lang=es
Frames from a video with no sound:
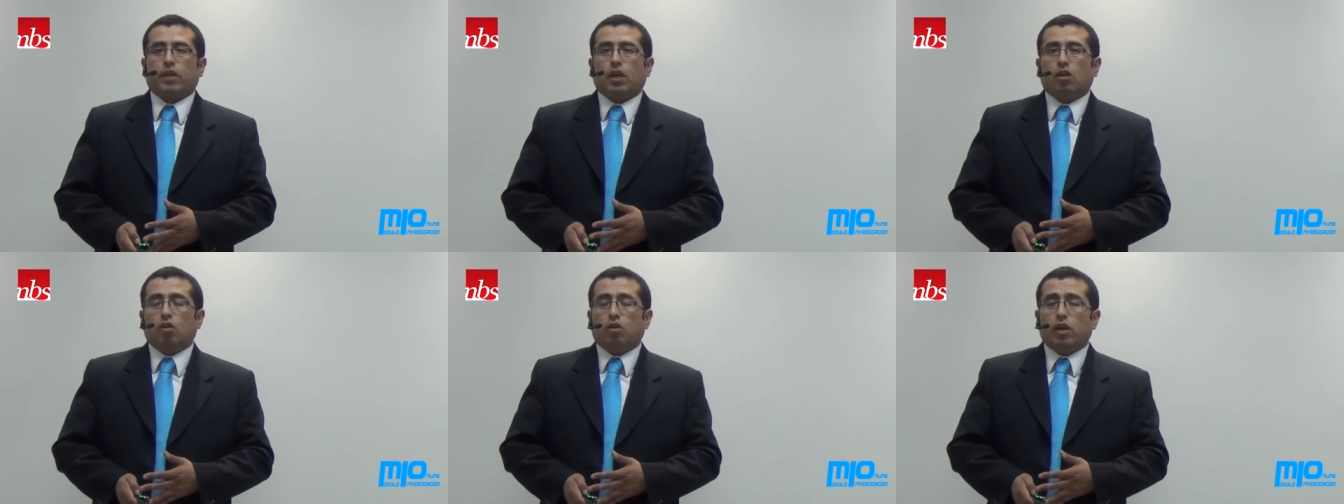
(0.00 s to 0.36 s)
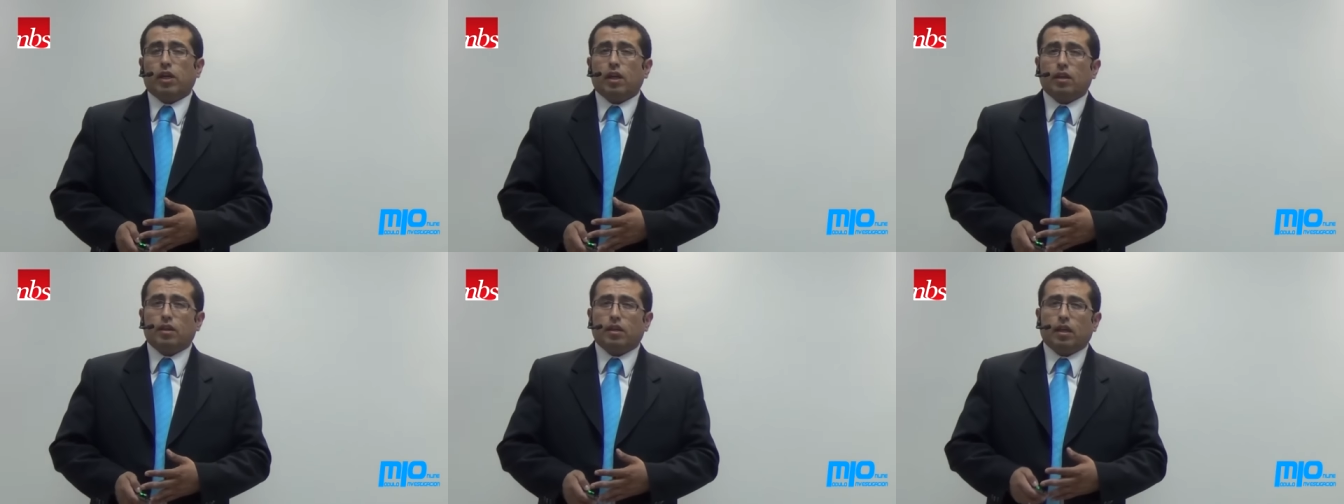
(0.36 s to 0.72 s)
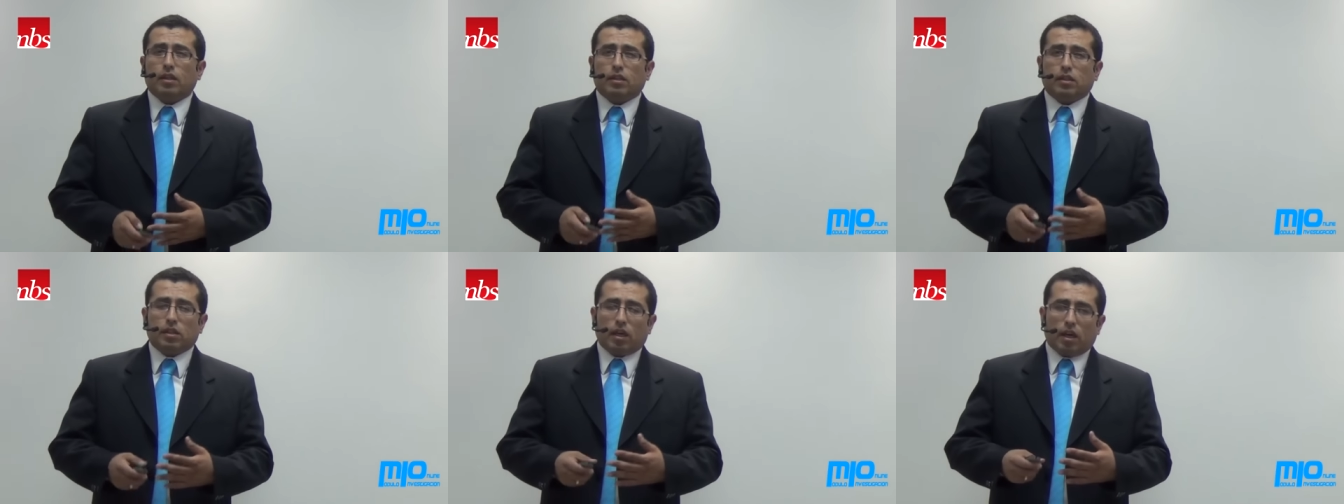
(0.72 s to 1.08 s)
El origen de
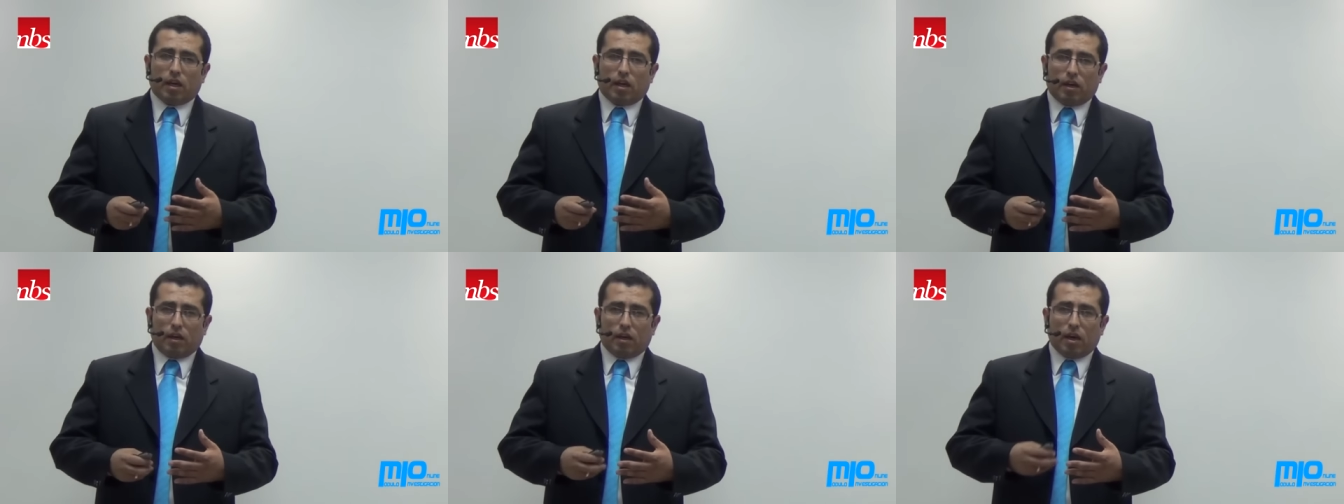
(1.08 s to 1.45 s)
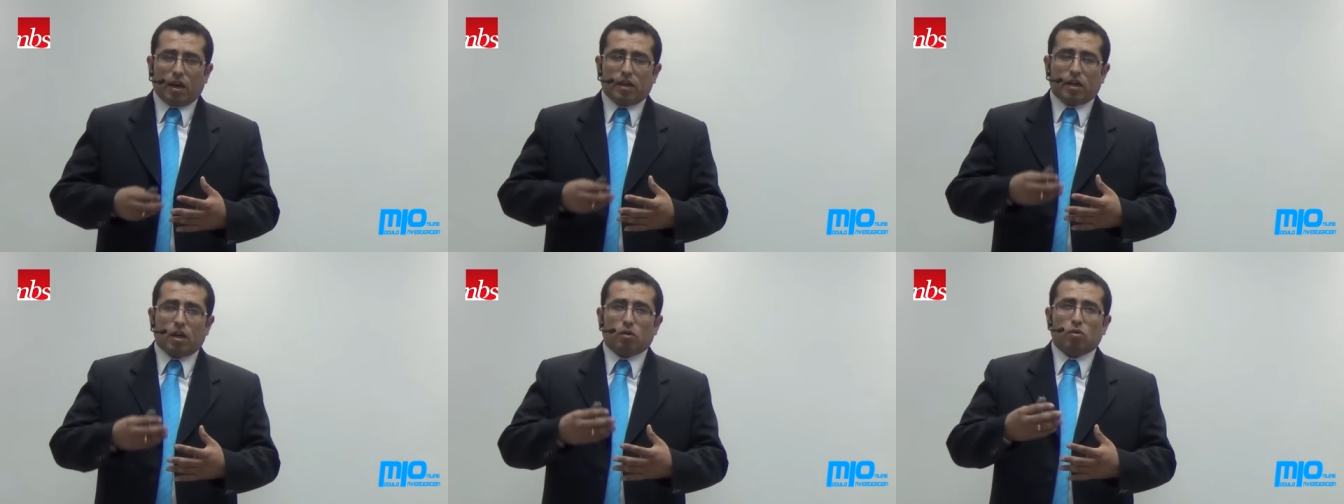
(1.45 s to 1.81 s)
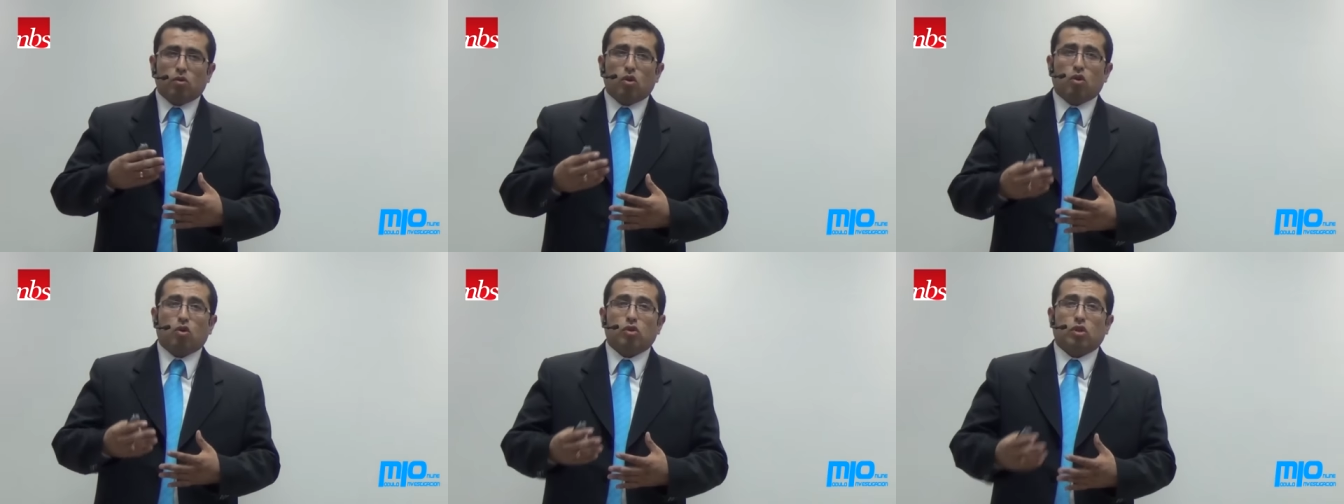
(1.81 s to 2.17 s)
este hay
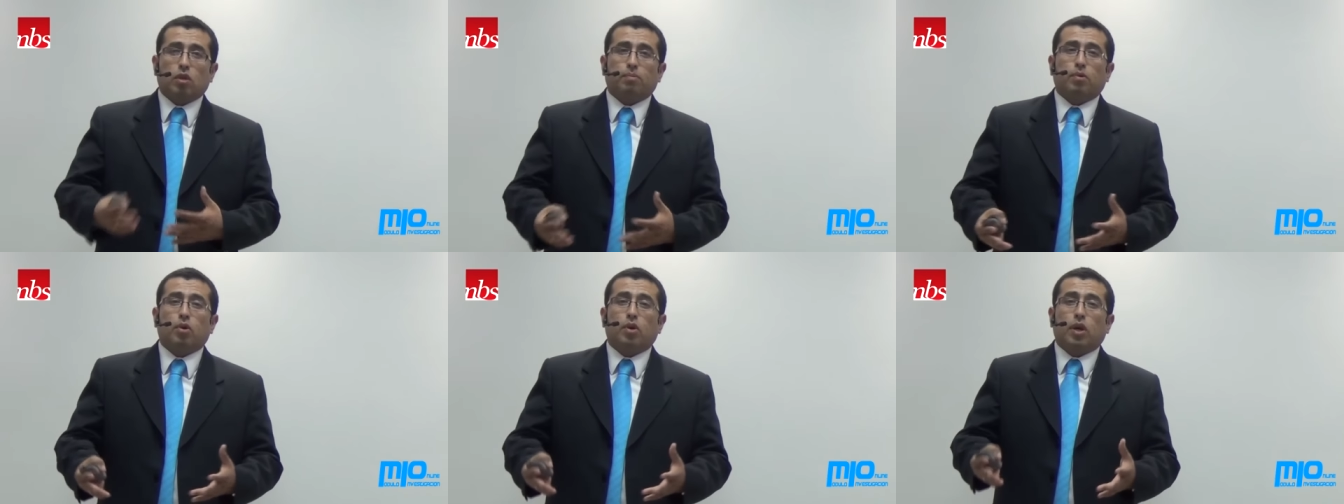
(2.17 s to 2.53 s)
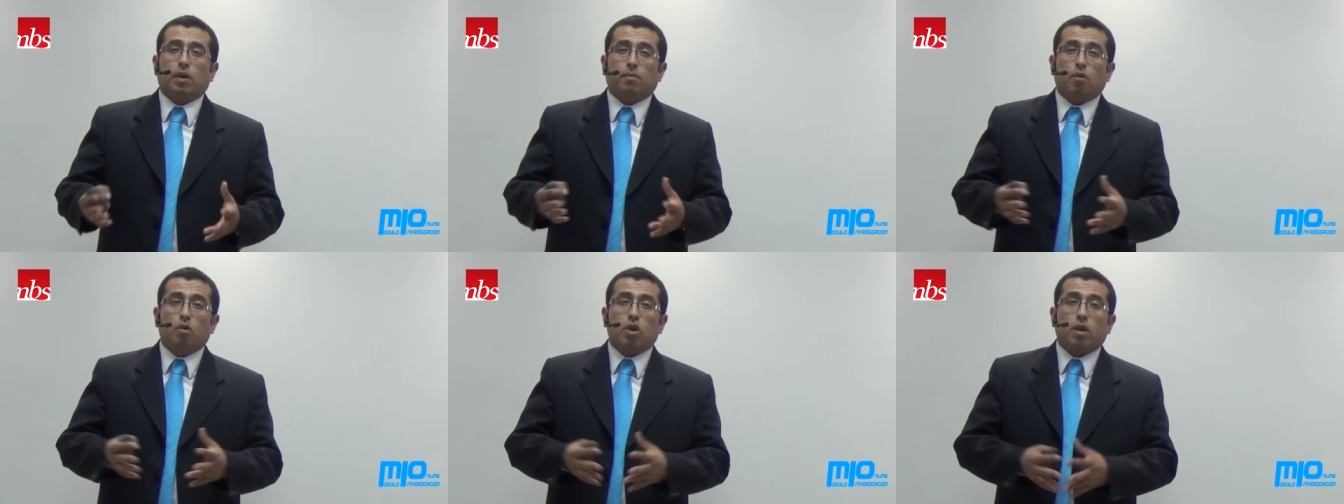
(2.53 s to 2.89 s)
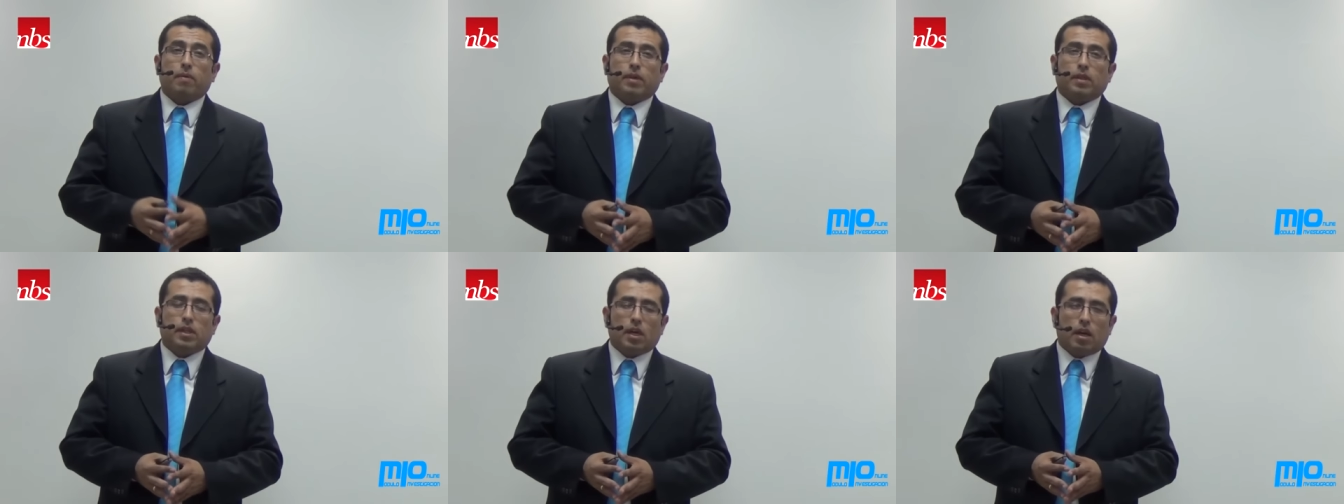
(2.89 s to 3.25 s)
algunos conceptos que debemos
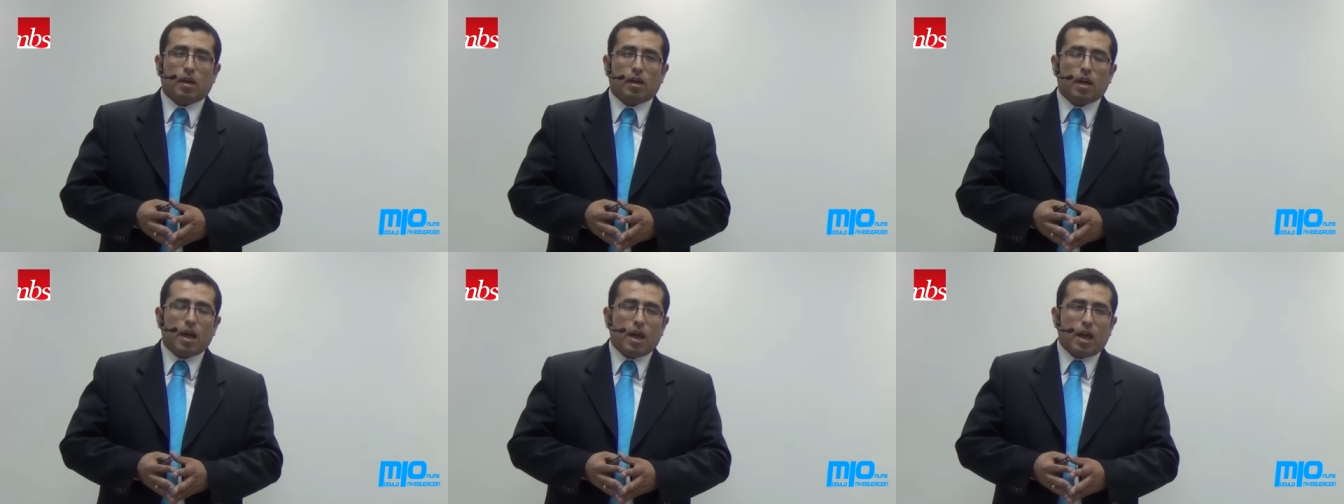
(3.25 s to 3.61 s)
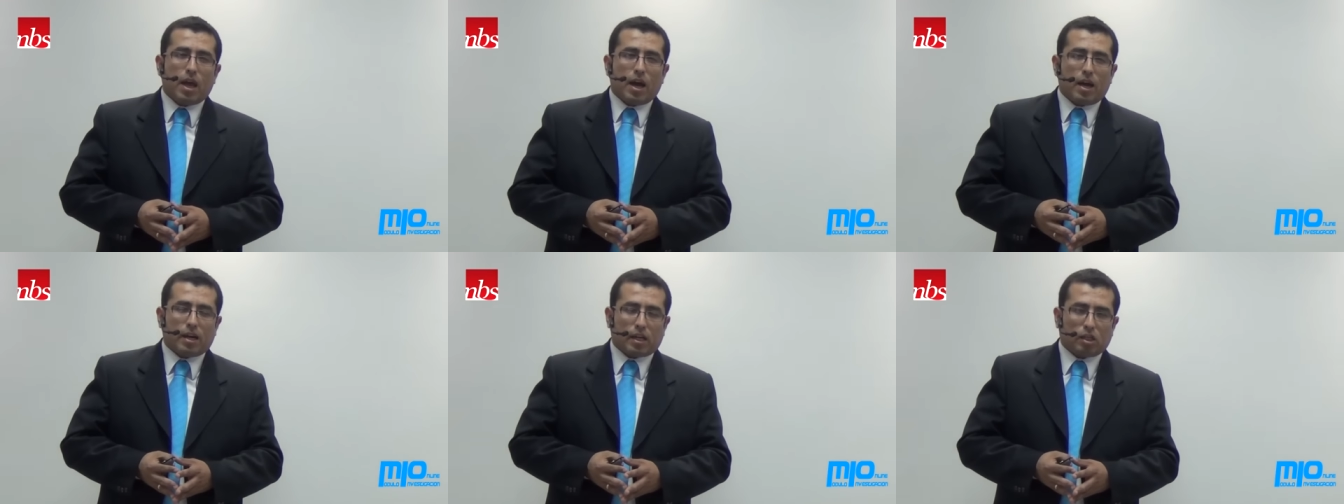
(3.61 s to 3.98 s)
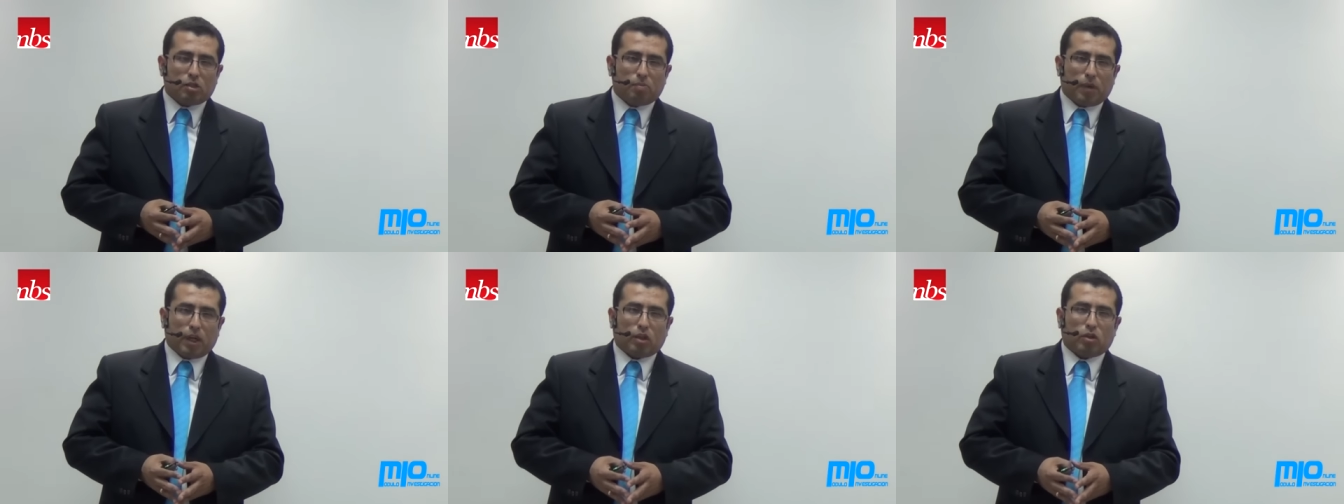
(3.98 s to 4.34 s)
revisar al
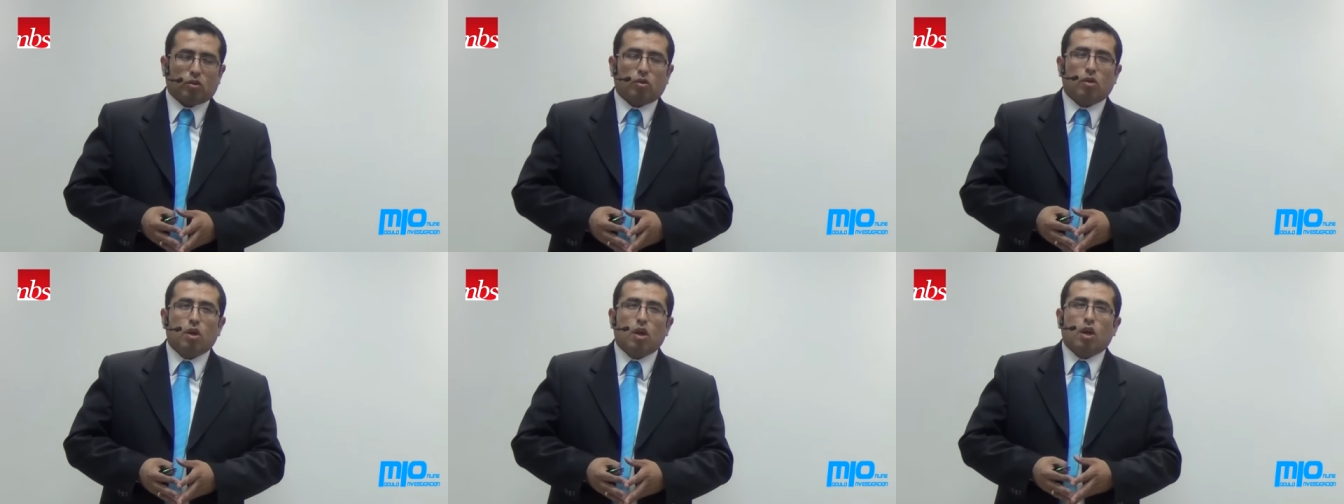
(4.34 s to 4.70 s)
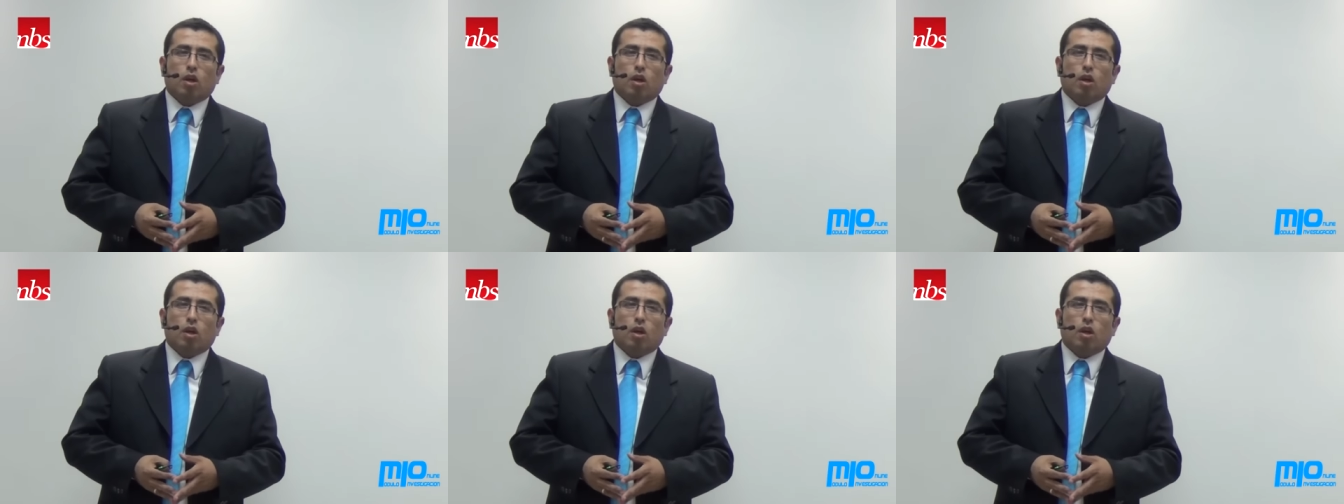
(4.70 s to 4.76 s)
respecto.